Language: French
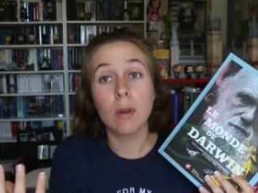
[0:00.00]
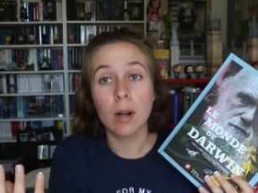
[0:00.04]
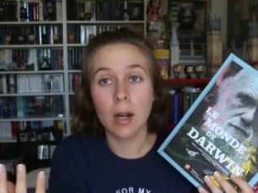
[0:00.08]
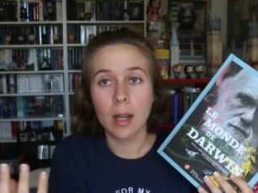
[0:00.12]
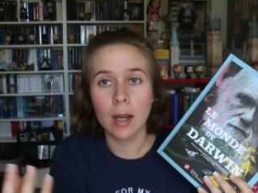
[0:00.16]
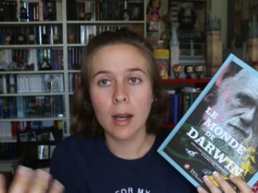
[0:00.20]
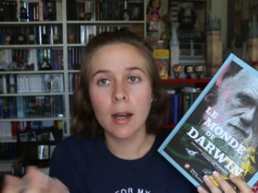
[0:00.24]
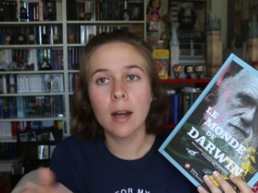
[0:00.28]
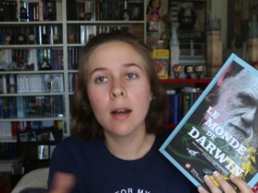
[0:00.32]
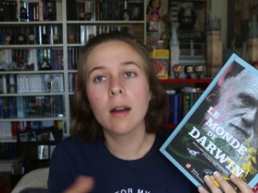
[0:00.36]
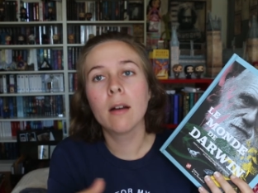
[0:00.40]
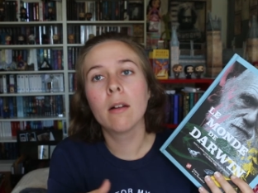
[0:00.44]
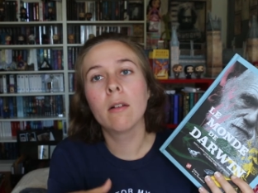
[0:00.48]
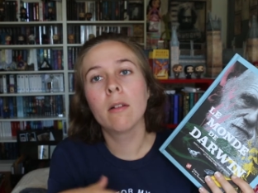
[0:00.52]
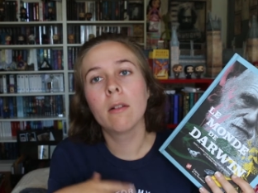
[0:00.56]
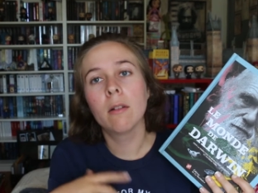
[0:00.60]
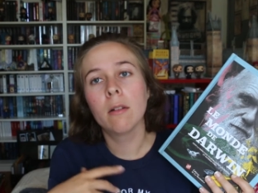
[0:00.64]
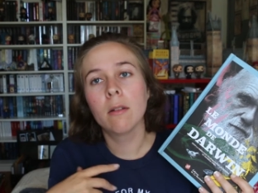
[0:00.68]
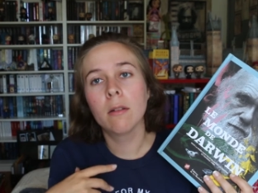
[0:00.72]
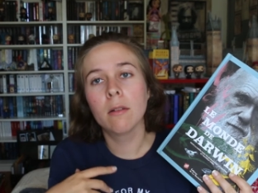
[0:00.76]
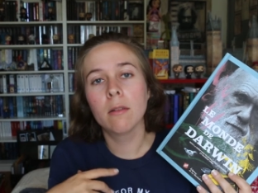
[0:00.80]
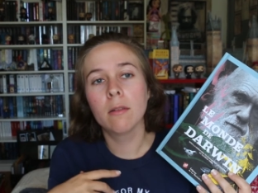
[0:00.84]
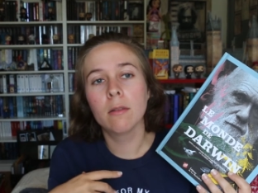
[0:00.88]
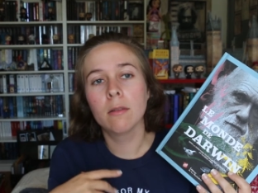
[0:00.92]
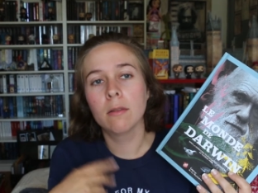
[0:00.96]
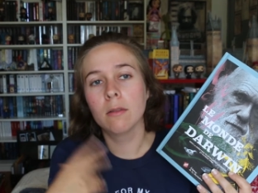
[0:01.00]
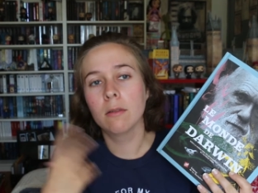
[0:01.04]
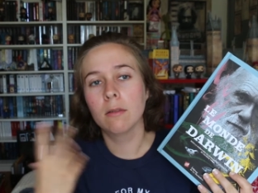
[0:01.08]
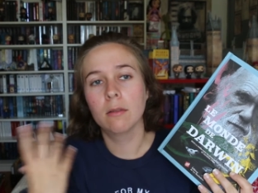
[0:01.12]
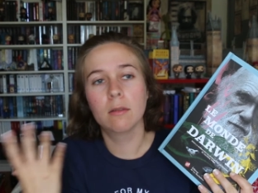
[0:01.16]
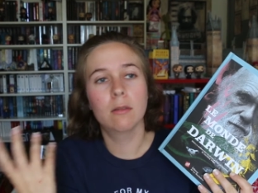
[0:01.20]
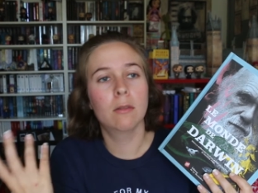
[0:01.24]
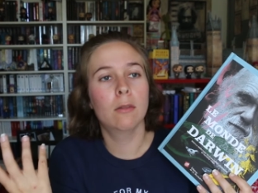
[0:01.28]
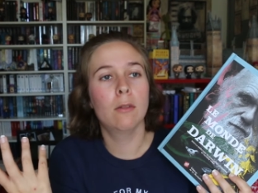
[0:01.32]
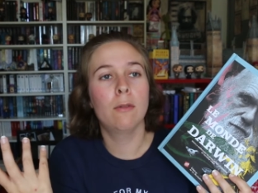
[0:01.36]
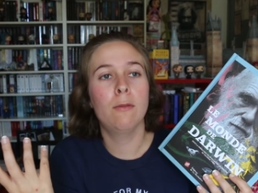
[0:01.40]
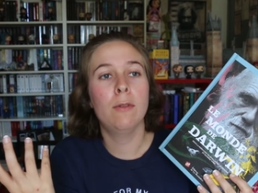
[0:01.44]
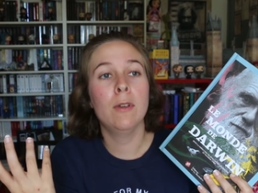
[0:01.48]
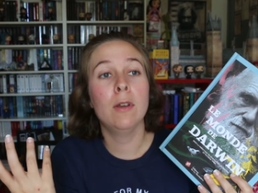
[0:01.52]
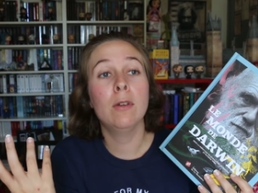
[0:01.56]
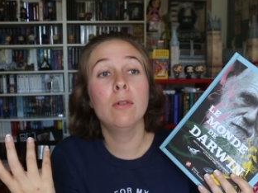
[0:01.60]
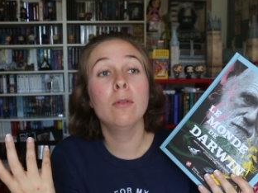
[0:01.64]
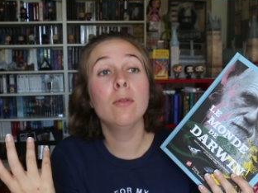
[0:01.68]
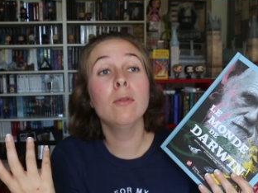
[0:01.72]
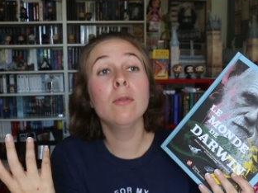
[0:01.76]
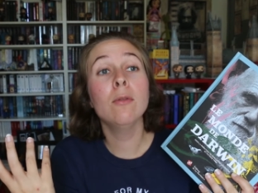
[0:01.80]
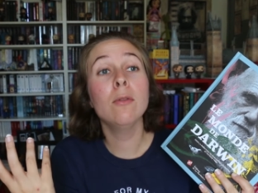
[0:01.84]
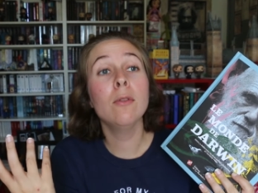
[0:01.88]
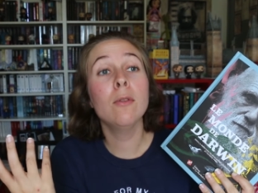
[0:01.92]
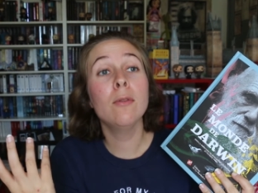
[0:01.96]
voilà, euh, le fait
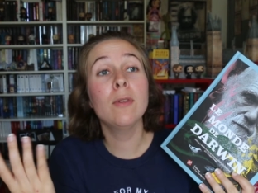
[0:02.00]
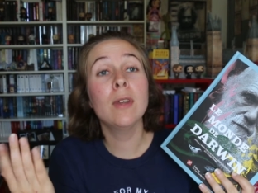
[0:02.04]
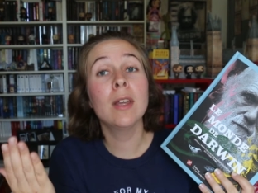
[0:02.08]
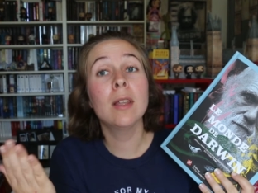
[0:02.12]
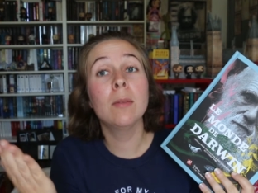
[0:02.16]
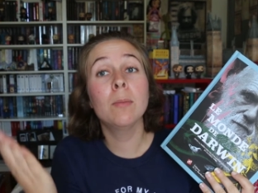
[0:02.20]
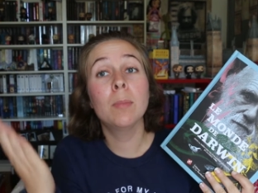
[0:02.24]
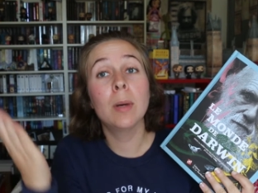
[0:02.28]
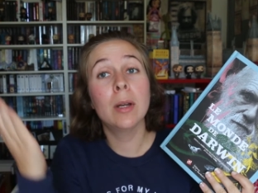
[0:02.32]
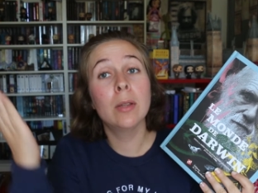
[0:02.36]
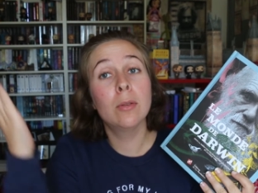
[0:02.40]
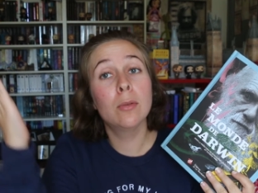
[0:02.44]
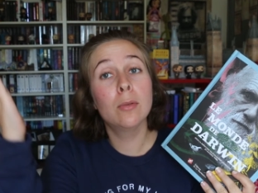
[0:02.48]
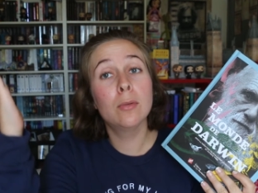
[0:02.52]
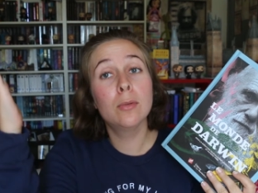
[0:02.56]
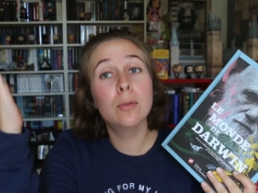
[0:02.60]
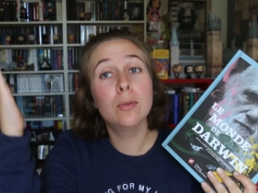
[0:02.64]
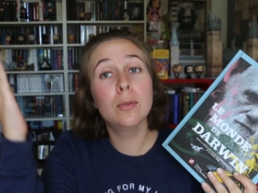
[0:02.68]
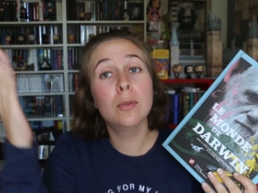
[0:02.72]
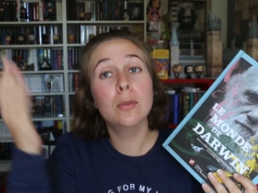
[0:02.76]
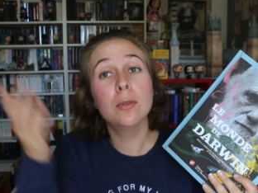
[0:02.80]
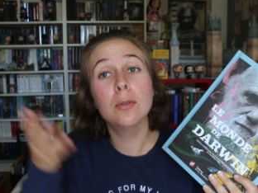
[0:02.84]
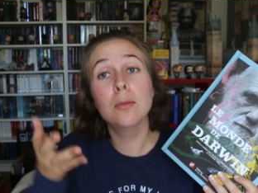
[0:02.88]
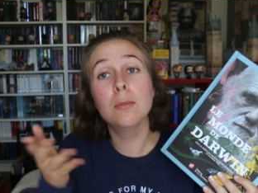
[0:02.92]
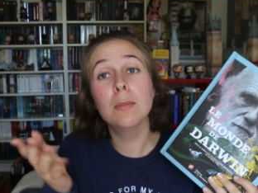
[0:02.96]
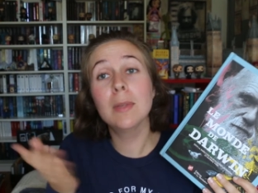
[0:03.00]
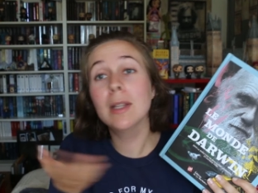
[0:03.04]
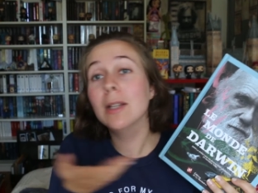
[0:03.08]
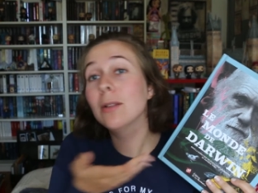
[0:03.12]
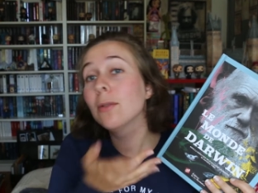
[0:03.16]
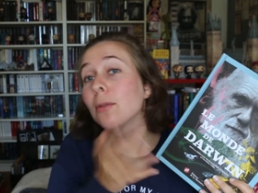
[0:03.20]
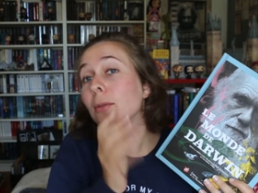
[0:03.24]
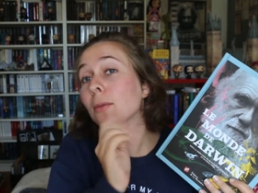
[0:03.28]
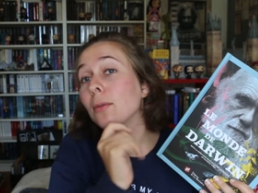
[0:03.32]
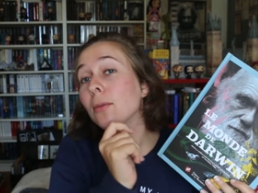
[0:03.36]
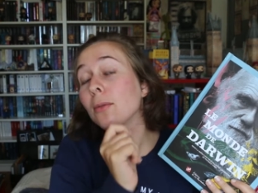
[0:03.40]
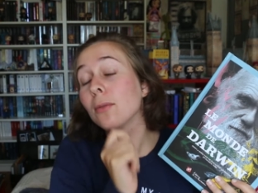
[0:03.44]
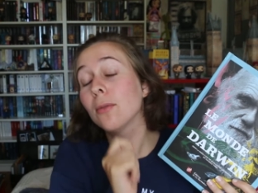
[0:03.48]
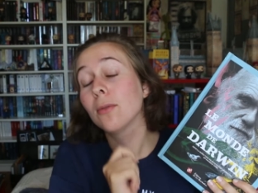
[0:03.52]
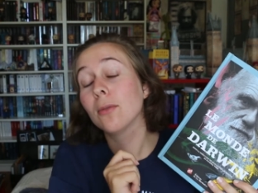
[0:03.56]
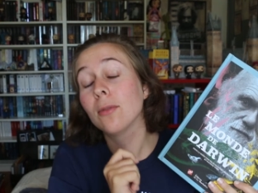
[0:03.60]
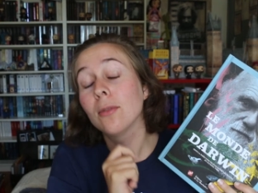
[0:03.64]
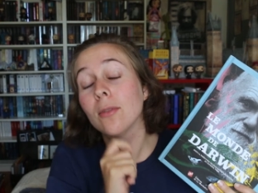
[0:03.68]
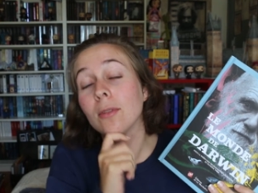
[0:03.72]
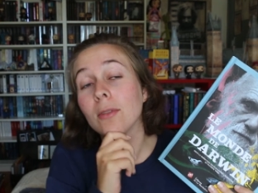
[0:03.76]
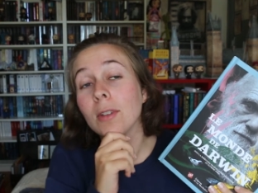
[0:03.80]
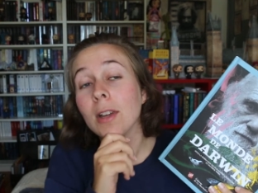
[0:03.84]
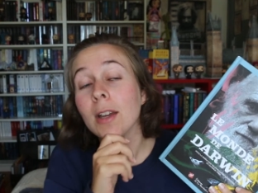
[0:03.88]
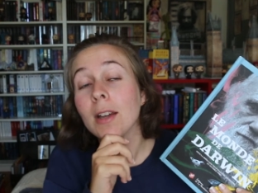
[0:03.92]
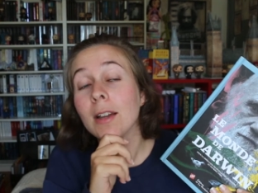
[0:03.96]
qu'on ne vienne pas de Dieu, mais
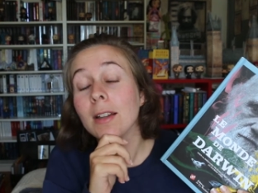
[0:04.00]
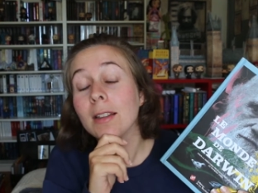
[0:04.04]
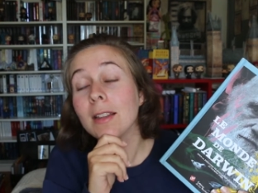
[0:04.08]
qu'on